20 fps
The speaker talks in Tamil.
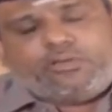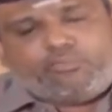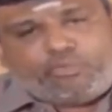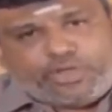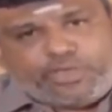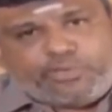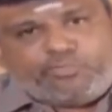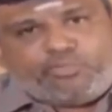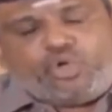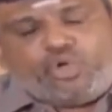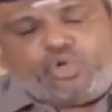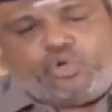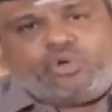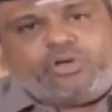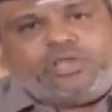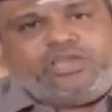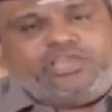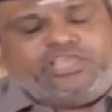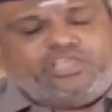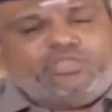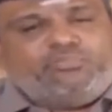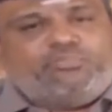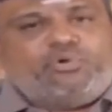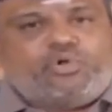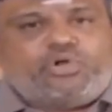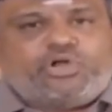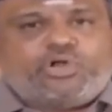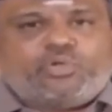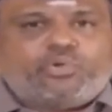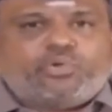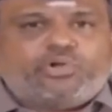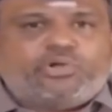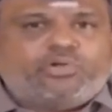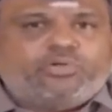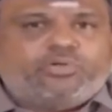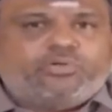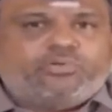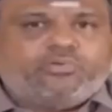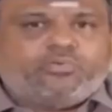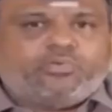நம்முடைய முன்னோர்கள் இது போன்ற ஒரு
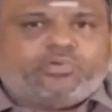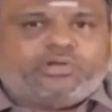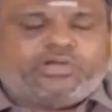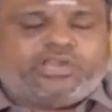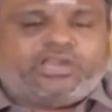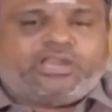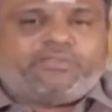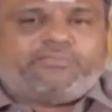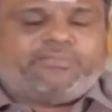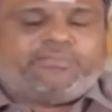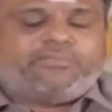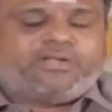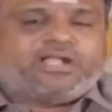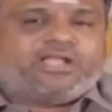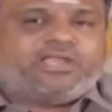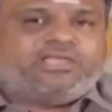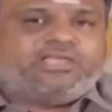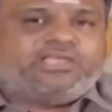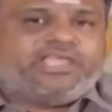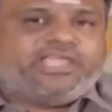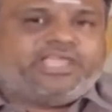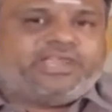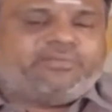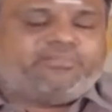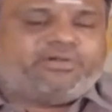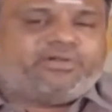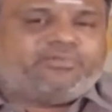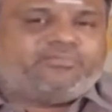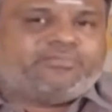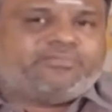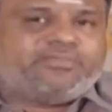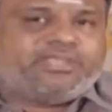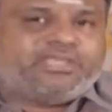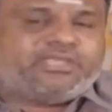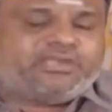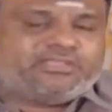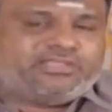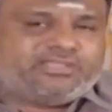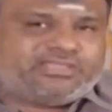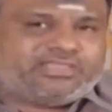ஒரு நிலைமை மக்களுக்கு ஏற்படும்
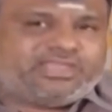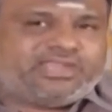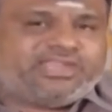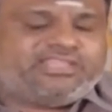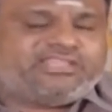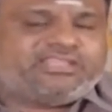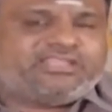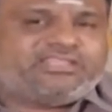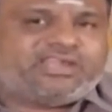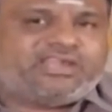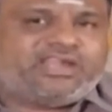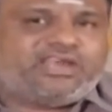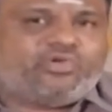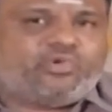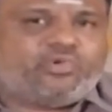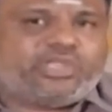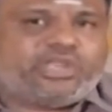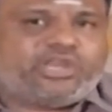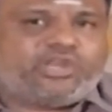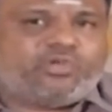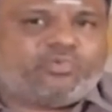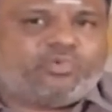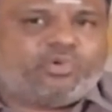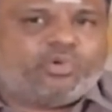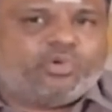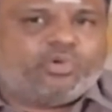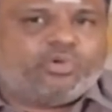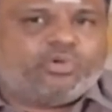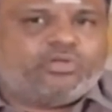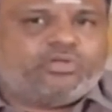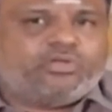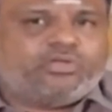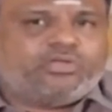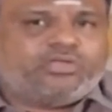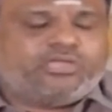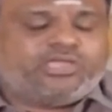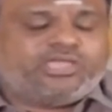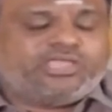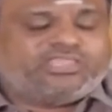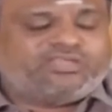அப்படிங்கிறது தெரிந்ததுனாலவோ என்னவோ
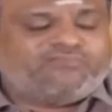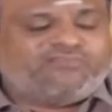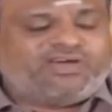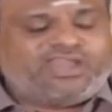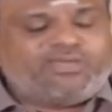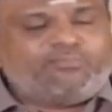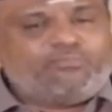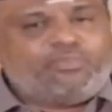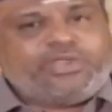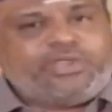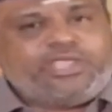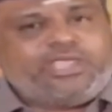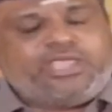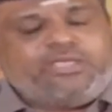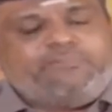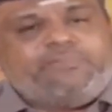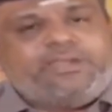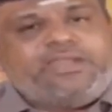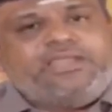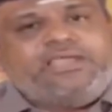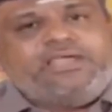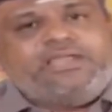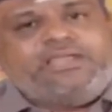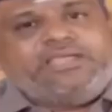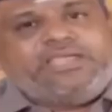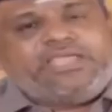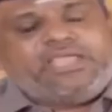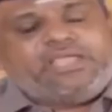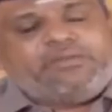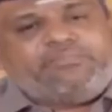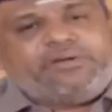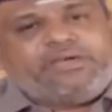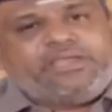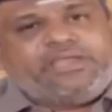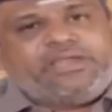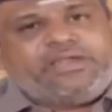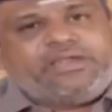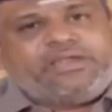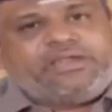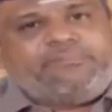இந்த வளம்புரியை பெண்களுக்கு
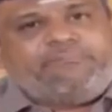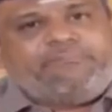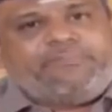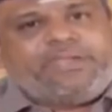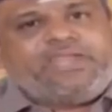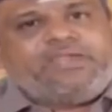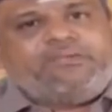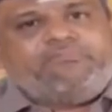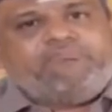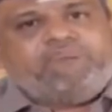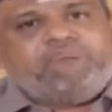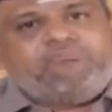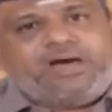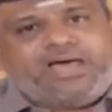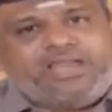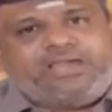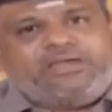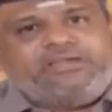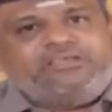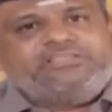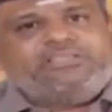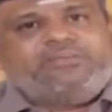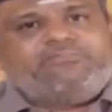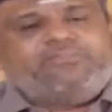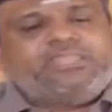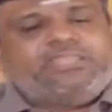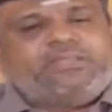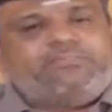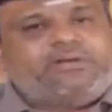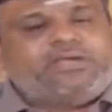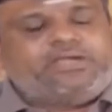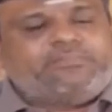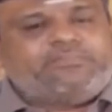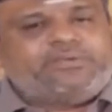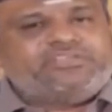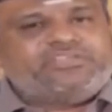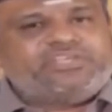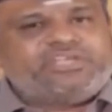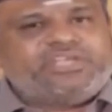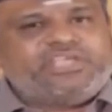ஏற்படுகின்ற பெண் மலடு சம்பந்தப்பட்ட
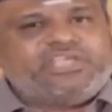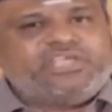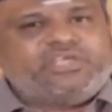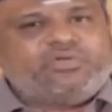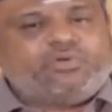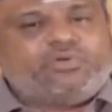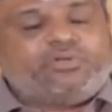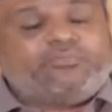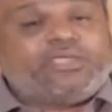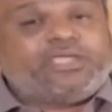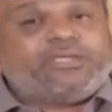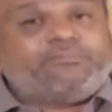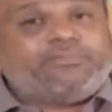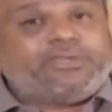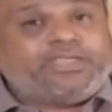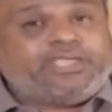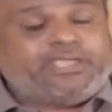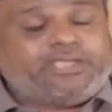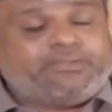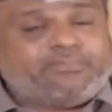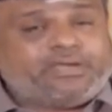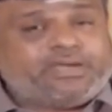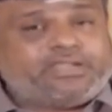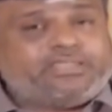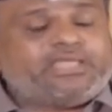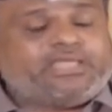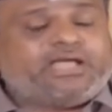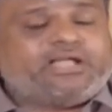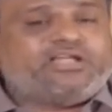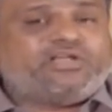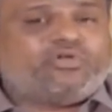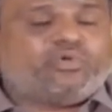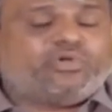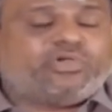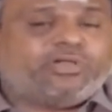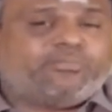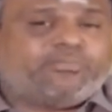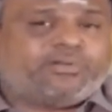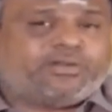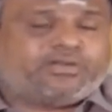பிரச்சனைக்கு ஒரு மிகப்பெரிய மருந்தாக
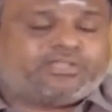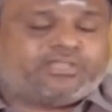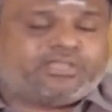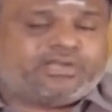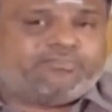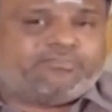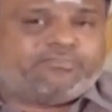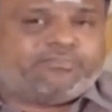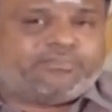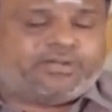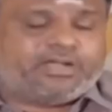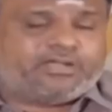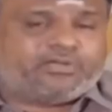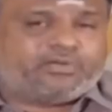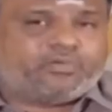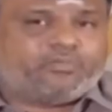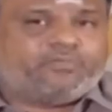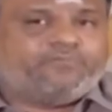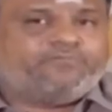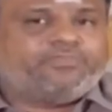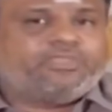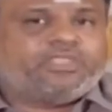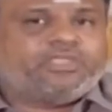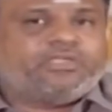கொடுக்கப்படுறத நம்ம பார்க்குறோம்